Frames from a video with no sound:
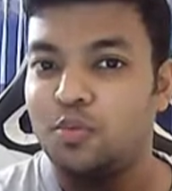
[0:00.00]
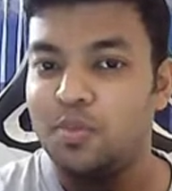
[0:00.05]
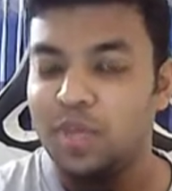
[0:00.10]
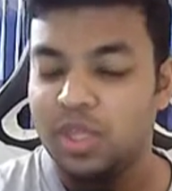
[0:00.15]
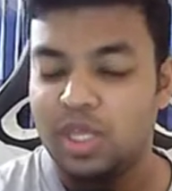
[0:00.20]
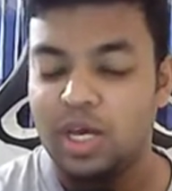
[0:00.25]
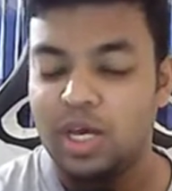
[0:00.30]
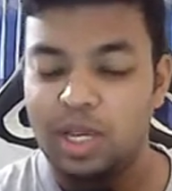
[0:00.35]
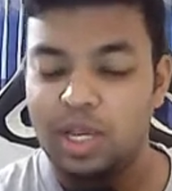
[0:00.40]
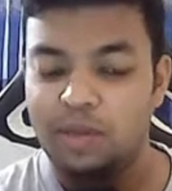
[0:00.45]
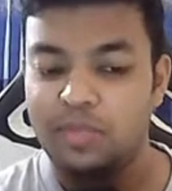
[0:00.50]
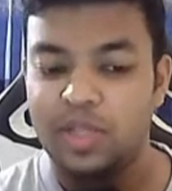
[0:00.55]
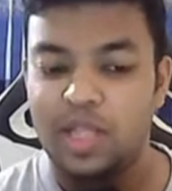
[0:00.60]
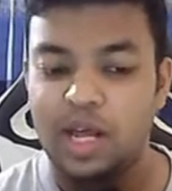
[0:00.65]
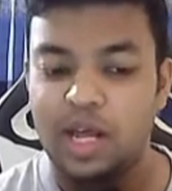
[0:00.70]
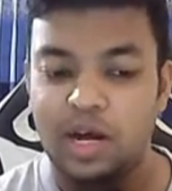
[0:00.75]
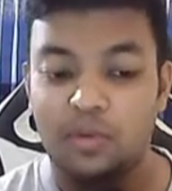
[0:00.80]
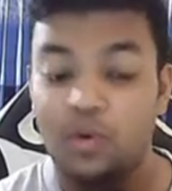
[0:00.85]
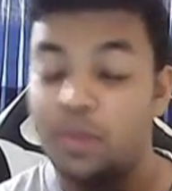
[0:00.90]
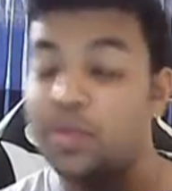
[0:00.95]
বেসিক্যালি আমি
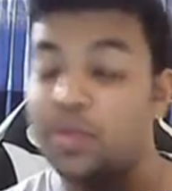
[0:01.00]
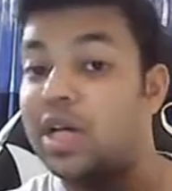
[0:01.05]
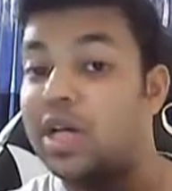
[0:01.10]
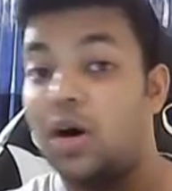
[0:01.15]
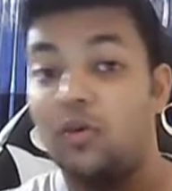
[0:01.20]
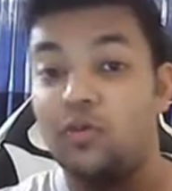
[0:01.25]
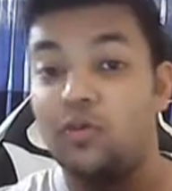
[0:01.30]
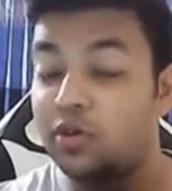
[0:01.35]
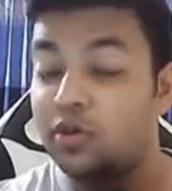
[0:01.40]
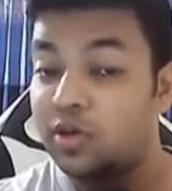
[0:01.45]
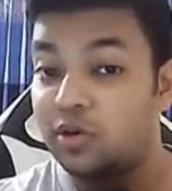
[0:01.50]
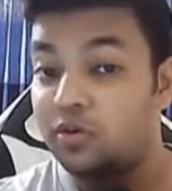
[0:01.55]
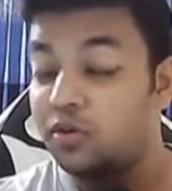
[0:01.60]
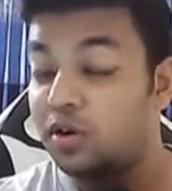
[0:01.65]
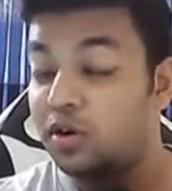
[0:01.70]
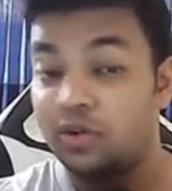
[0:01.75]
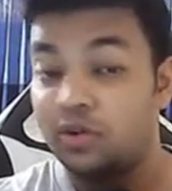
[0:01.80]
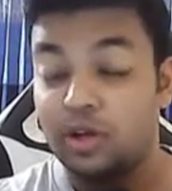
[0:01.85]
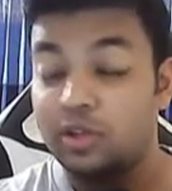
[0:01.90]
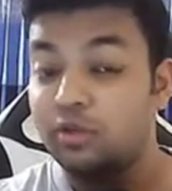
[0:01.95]
দেখাবো আমি ডাউনলোড
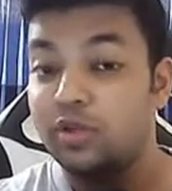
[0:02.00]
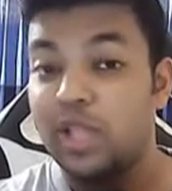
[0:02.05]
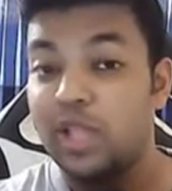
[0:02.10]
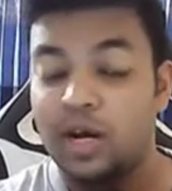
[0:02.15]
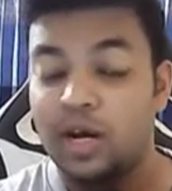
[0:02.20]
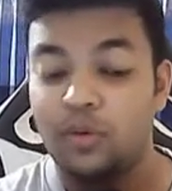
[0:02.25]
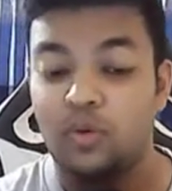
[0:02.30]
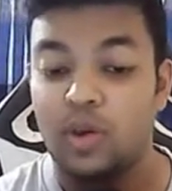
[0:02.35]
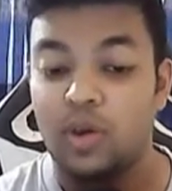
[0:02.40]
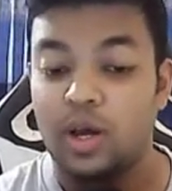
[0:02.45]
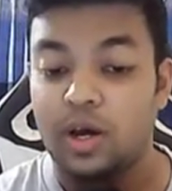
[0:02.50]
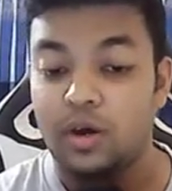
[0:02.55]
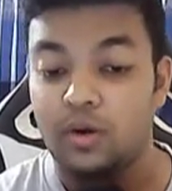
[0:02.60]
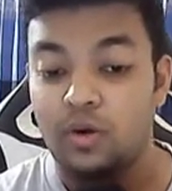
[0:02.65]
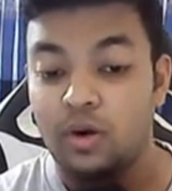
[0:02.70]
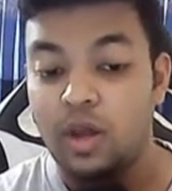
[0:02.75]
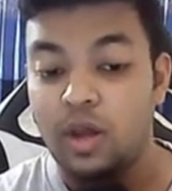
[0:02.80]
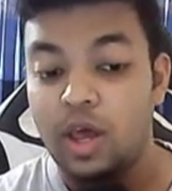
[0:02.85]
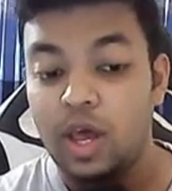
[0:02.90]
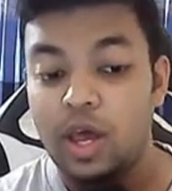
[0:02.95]
টাউনলোড এগুলো কিছু দেখাবো না কারণ